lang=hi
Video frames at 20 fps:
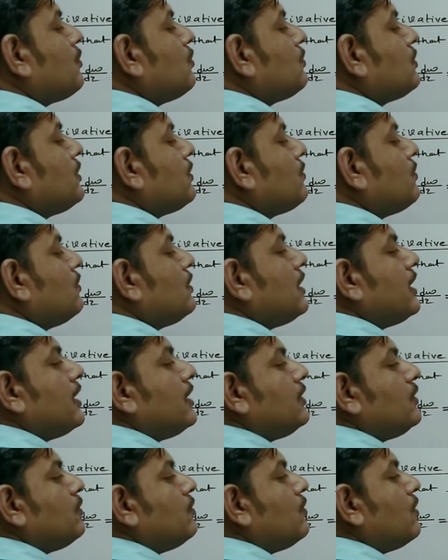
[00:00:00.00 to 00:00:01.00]
आप लोग देखो
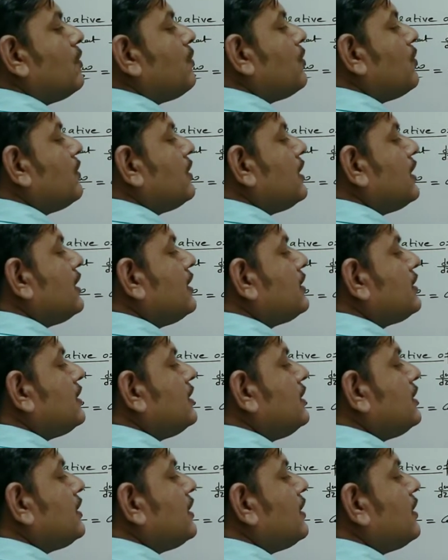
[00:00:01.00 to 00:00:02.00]
डेल यू अपॉन डेल
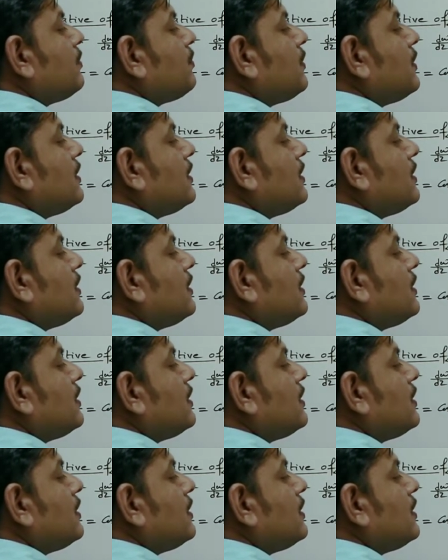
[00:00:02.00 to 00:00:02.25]
थ्रीटा